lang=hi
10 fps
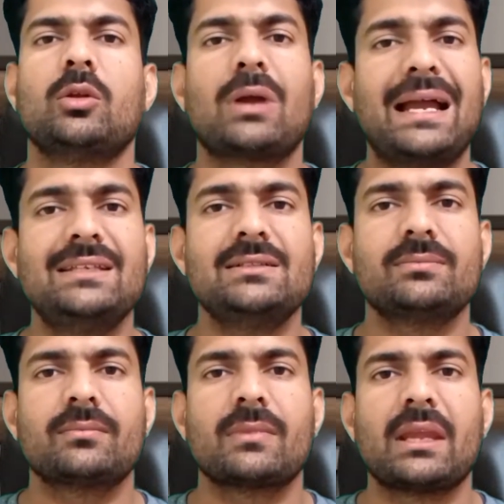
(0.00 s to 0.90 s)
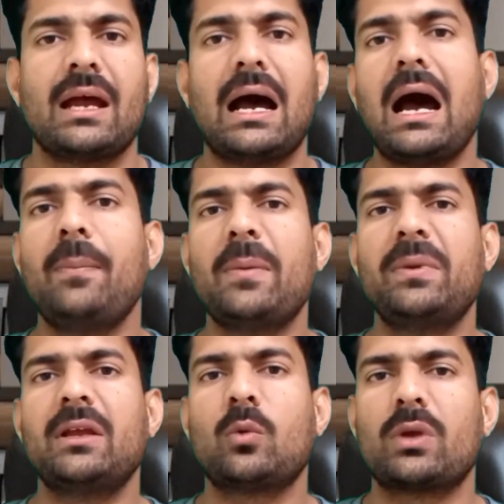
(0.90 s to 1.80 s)
तो गाइज आप
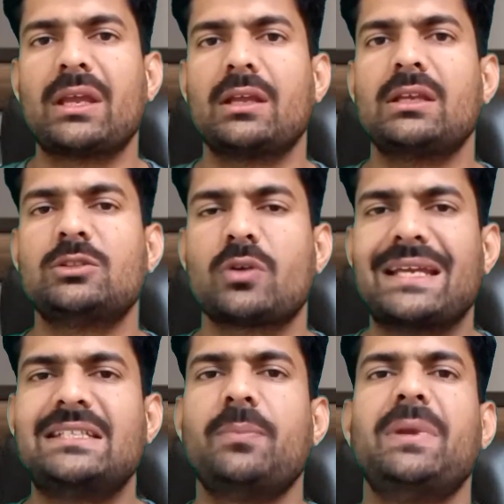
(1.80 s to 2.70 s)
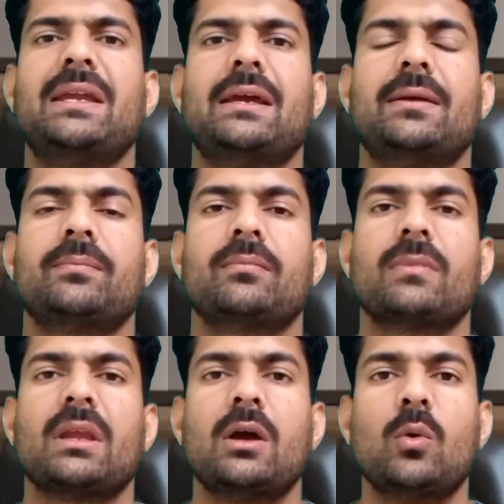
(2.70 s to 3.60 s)
अपनी कुकिंग की जो रेसिपी है
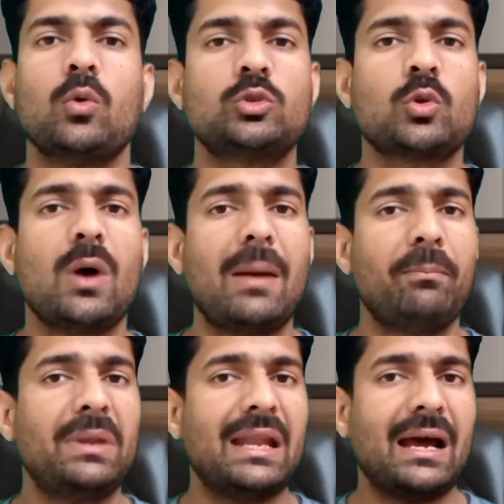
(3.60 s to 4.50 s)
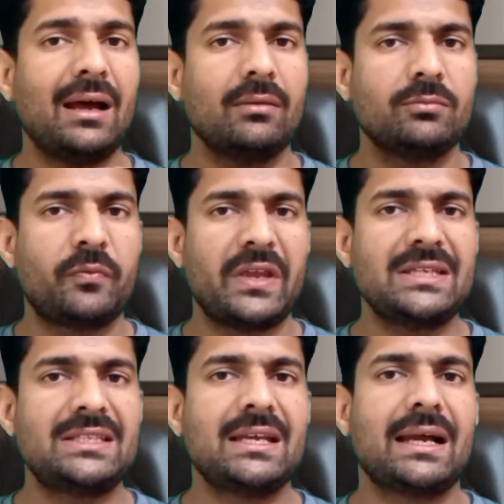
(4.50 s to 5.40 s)
उसको आप बिना
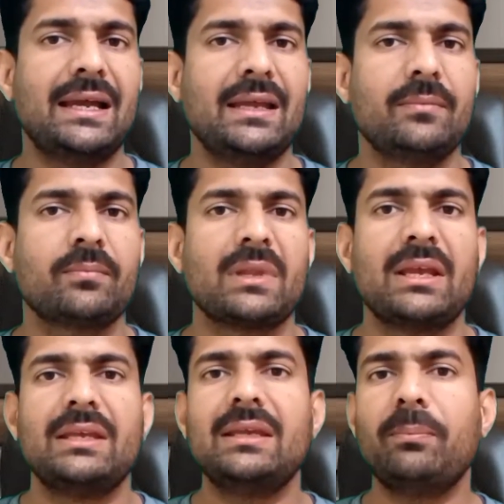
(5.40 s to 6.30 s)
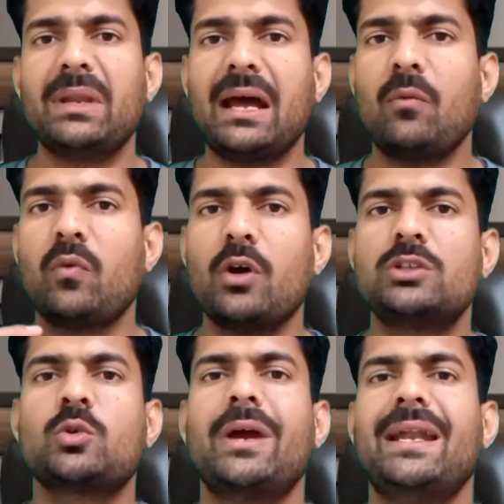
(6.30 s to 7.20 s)
फेस दिखाए या बिना
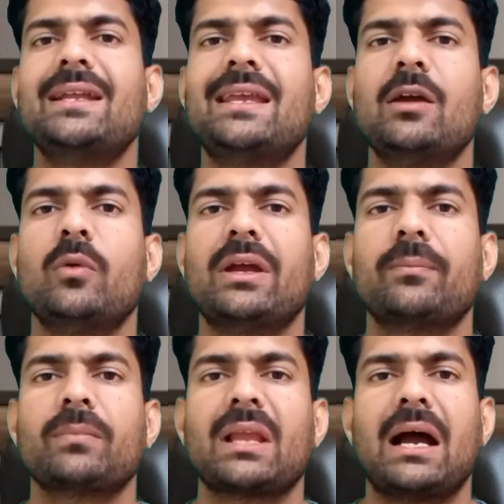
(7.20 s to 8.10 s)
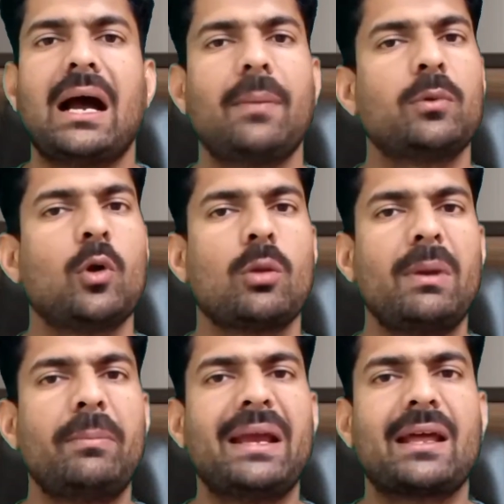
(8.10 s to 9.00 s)
वॉइस को ऐड किए हुए आप
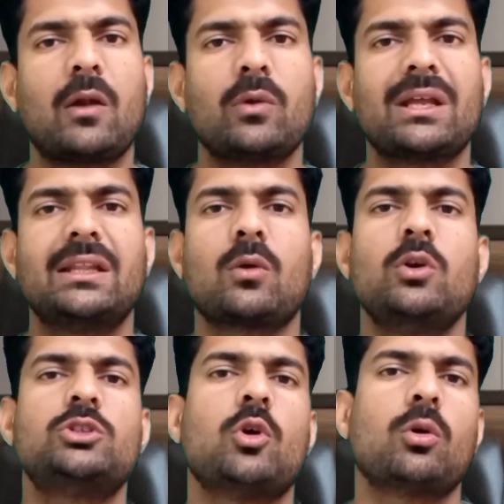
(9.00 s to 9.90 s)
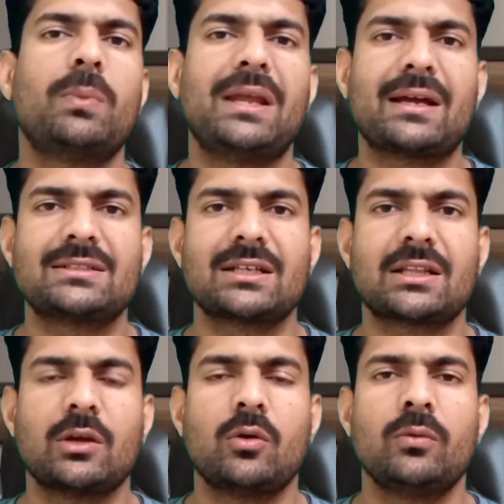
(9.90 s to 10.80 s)
नॉर्मल बैकग्राउंड के अंदर कोई सॉन्ग प्ले कर
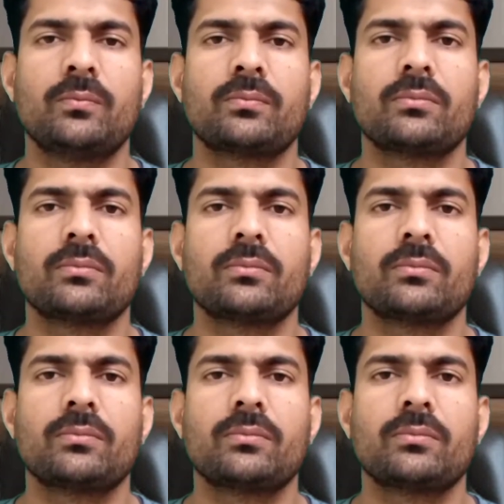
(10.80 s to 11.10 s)
सकते हो